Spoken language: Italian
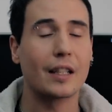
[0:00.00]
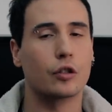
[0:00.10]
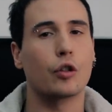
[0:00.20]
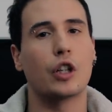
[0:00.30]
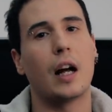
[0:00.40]

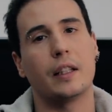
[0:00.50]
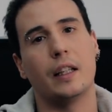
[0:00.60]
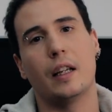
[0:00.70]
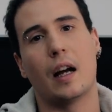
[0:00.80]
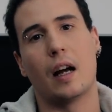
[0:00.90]

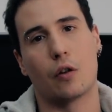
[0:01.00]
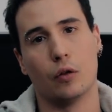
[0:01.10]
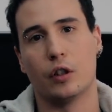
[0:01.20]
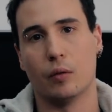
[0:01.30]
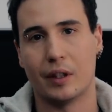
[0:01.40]
associati a
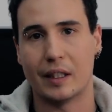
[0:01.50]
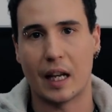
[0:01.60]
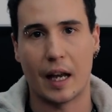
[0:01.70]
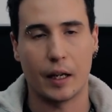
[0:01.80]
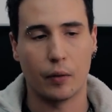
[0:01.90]
contenuti
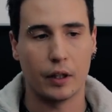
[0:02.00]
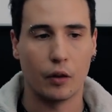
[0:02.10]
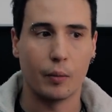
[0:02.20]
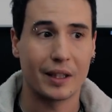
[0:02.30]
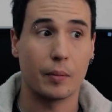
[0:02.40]
seri, quindi
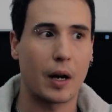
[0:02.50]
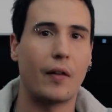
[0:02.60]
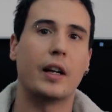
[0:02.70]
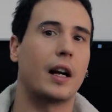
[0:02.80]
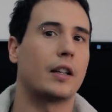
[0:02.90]
non mi
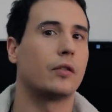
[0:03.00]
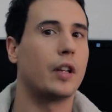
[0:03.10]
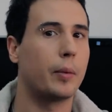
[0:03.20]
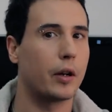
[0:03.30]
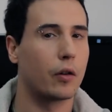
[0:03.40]
sembrava il caso
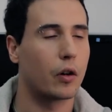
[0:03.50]
di aprire un